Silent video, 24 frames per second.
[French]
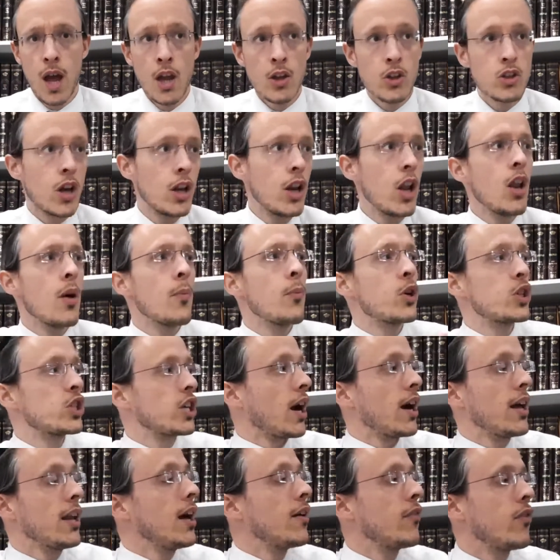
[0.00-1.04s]
dis non, non, moi j'ai
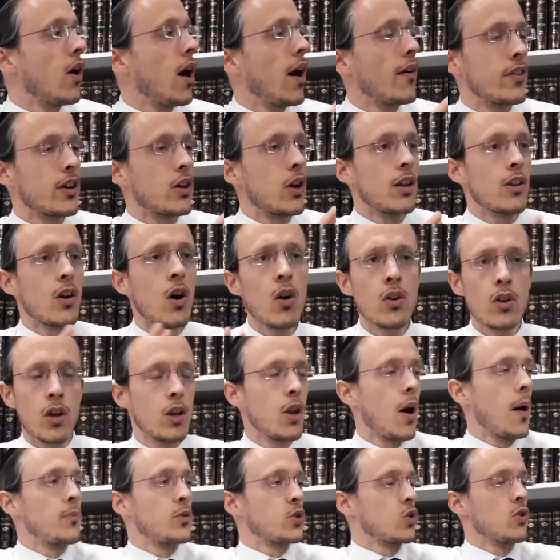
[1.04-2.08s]
rien à voir avec la drogue. Ah,
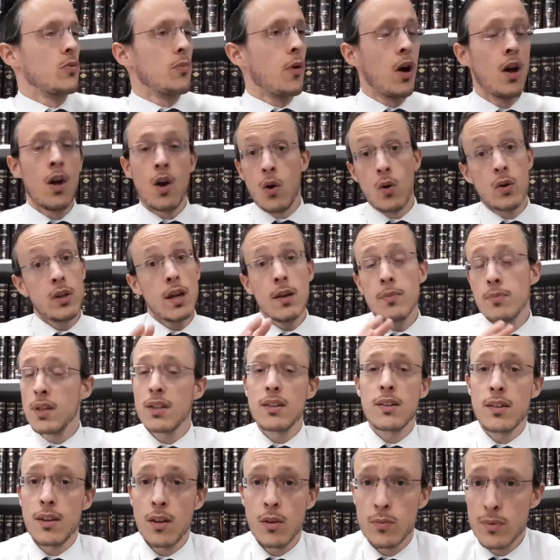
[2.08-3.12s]
non, absolument. Ok,
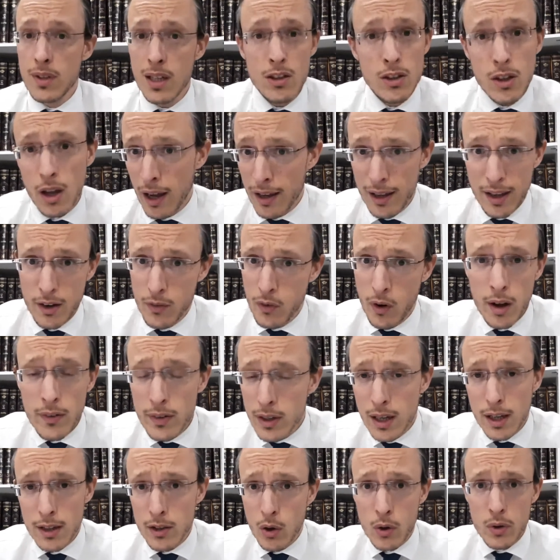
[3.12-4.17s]
peut-être peut-être t'as rien à voir
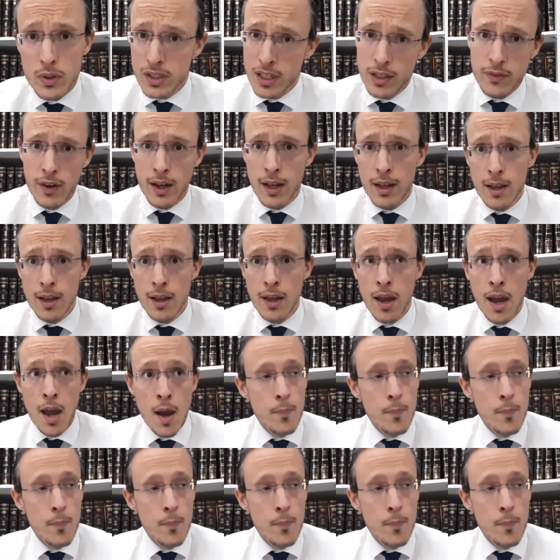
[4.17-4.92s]
avec la drogue, c'est vrai.